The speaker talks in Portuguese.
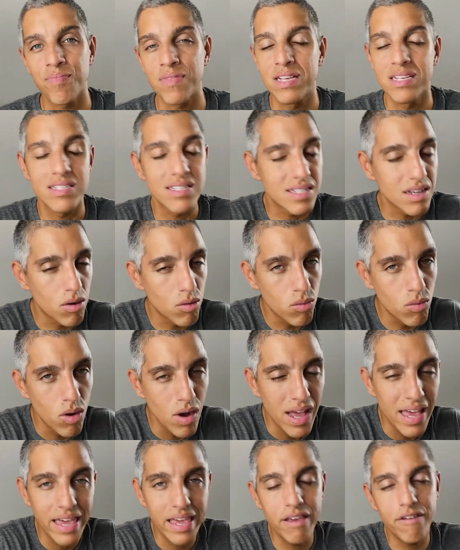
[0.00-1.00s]
são
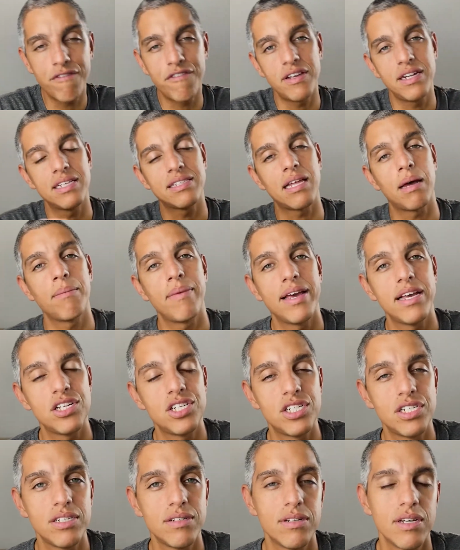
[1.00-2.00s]

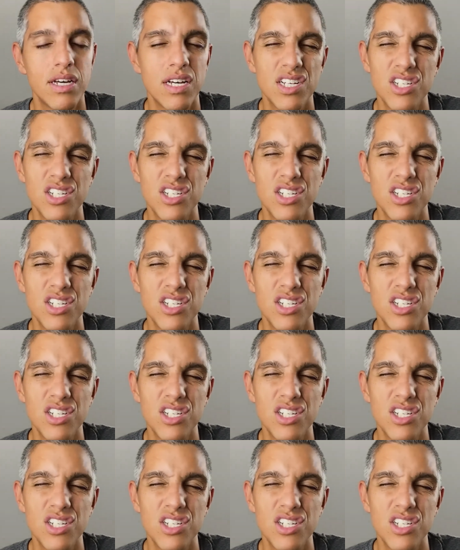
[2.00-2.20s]
infinitamente,